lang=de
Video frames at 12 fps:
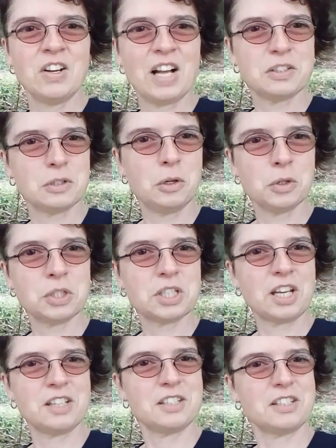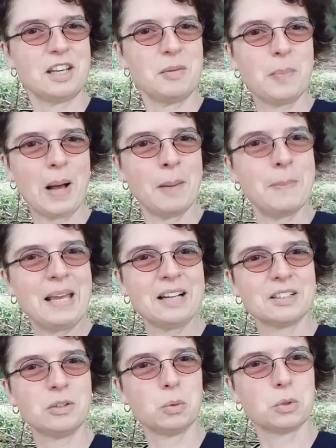Wenn du also Lust hast, ein paar
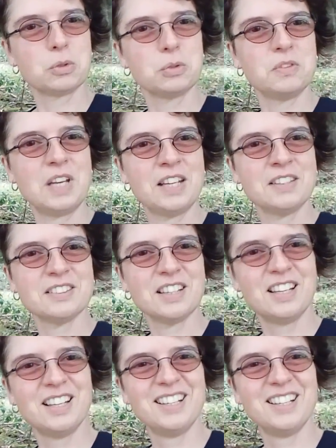Bären loszuwerden,